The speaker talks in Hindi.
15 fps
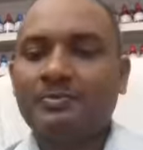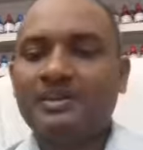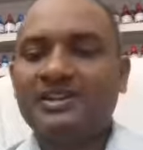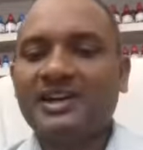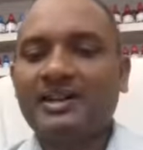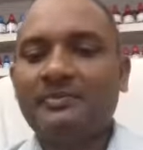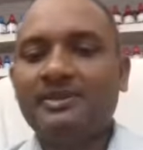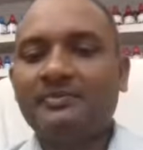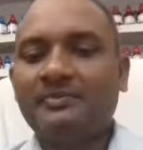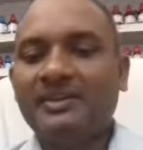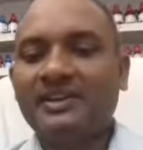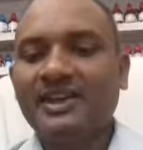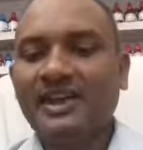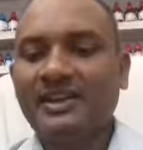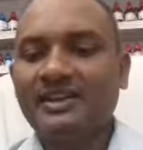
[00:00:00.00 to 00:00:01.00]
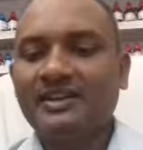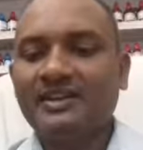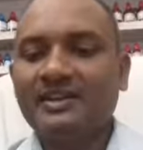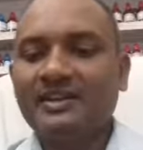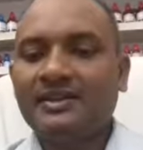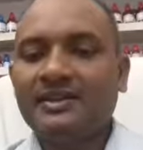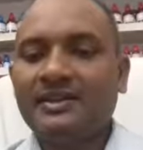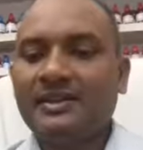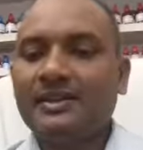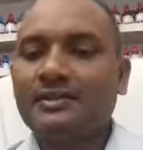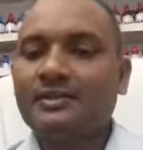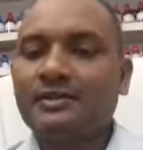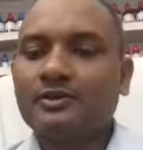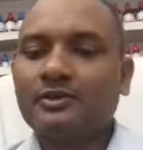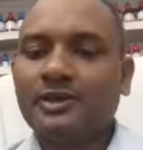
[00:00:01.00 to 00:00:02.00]
विटामिन बी नाइन
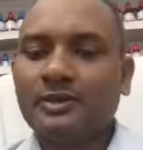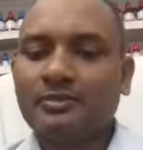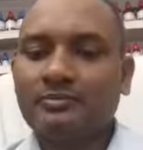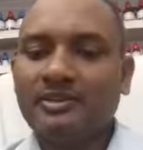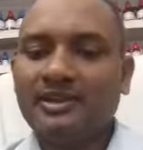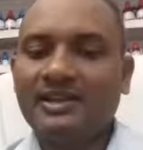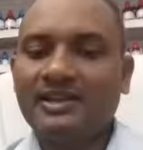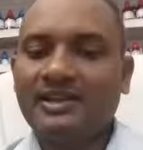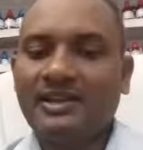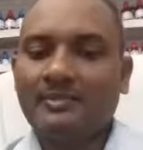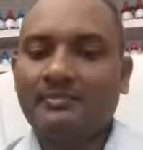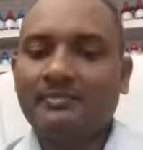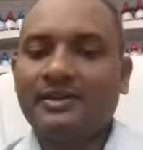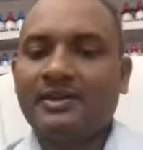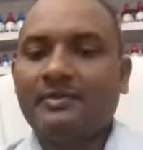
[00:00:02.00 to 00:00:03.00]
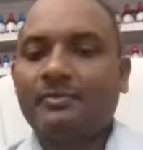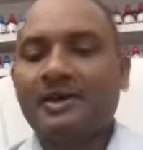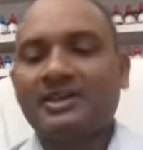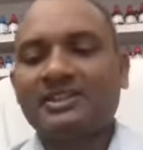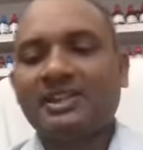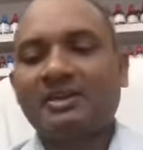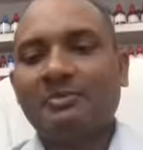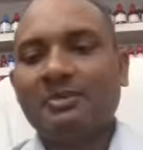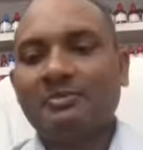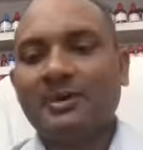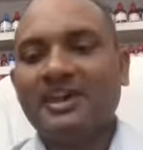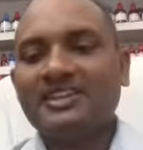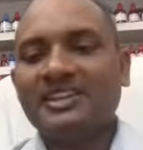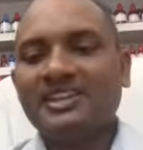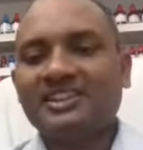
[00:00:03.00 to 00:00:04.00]
एक सौ दस मिलीग्राम मात्रा में
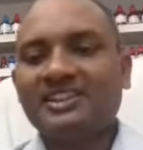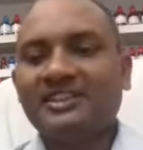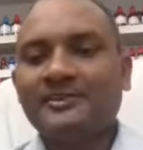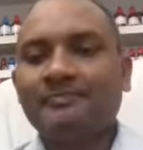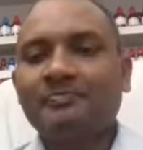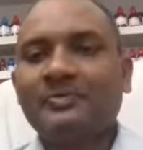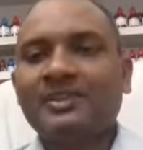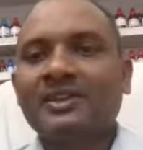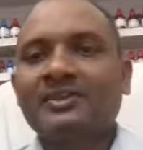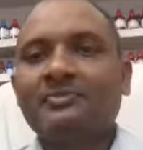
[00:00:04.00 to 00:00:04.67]
पाए जाते हैं